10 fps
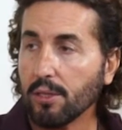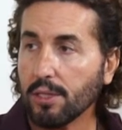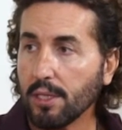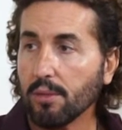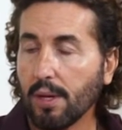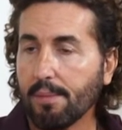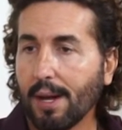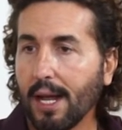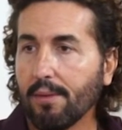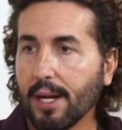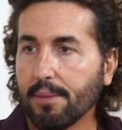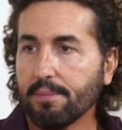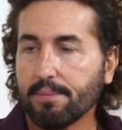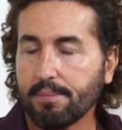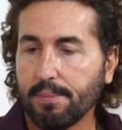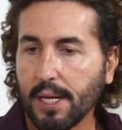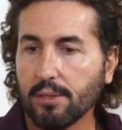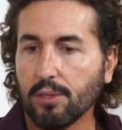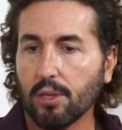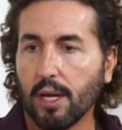Entonces, una palabra,
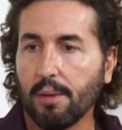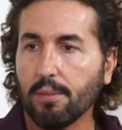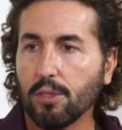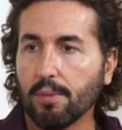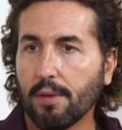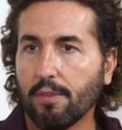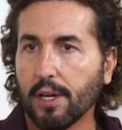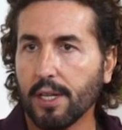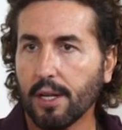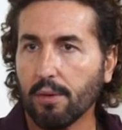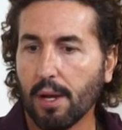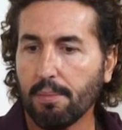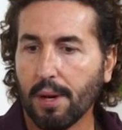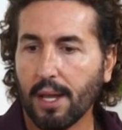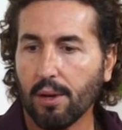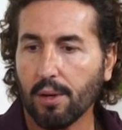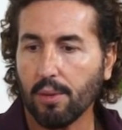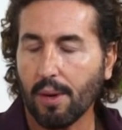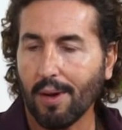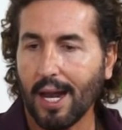pienso, es mucho más fuerte que una espada o que
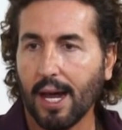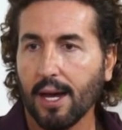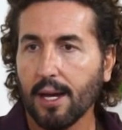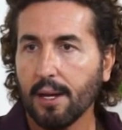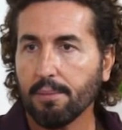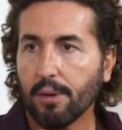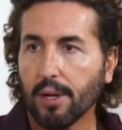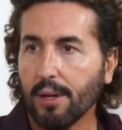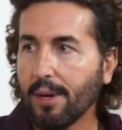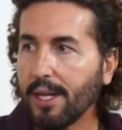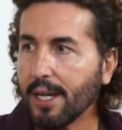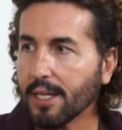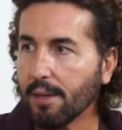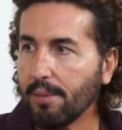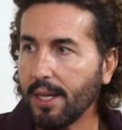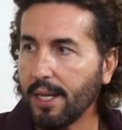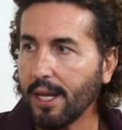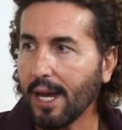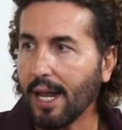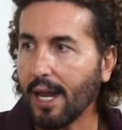una bala, porque va
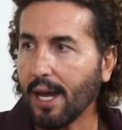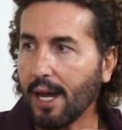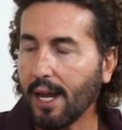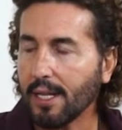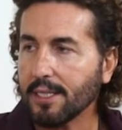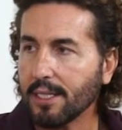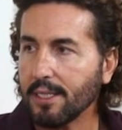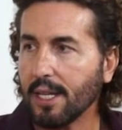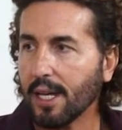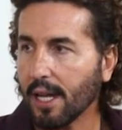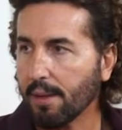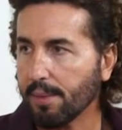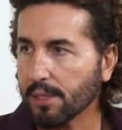directamente a la, esencia de cada